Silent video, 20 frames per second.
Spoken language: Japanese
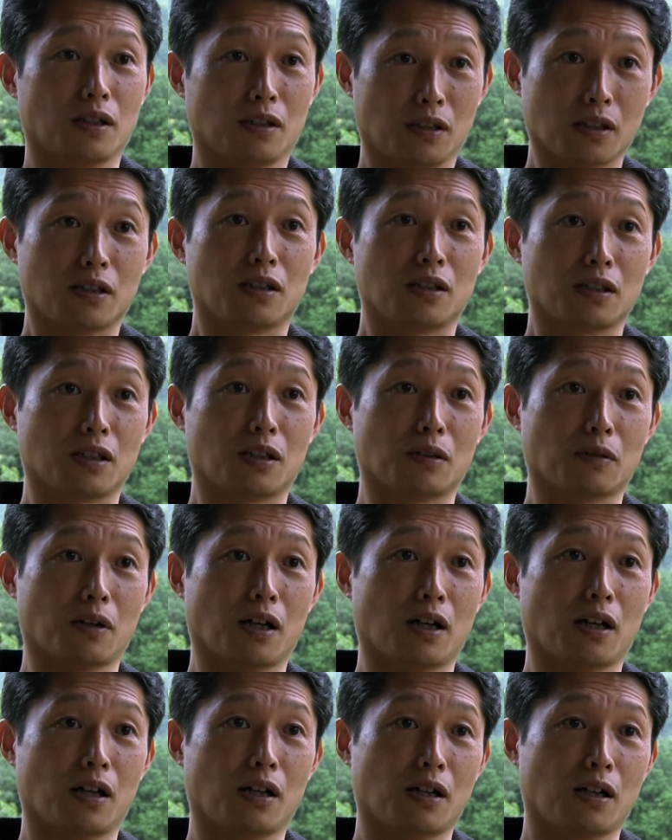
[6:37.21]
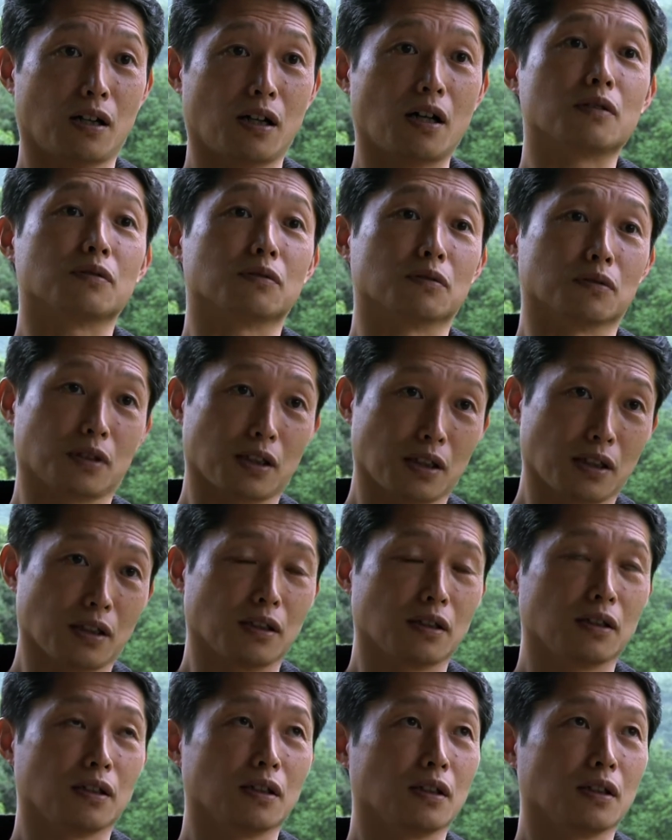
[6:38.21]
ね、地域はあるので、